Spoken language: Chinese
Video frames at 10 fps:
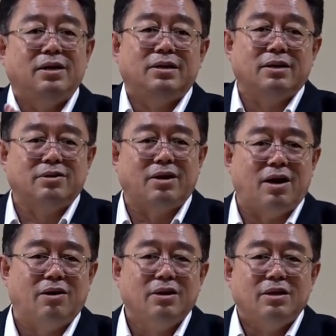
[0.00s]
然后
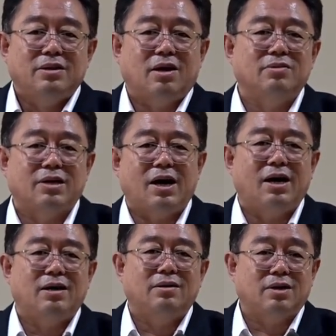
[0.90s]
好到
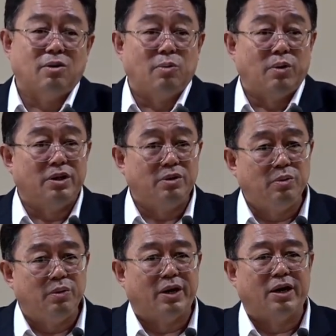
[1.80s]
他到我的
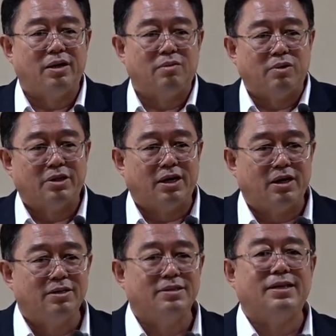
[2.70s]
女儿、我的
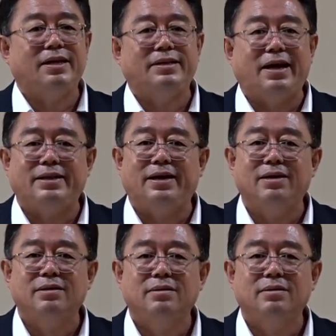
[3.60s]
儿子那一代呢，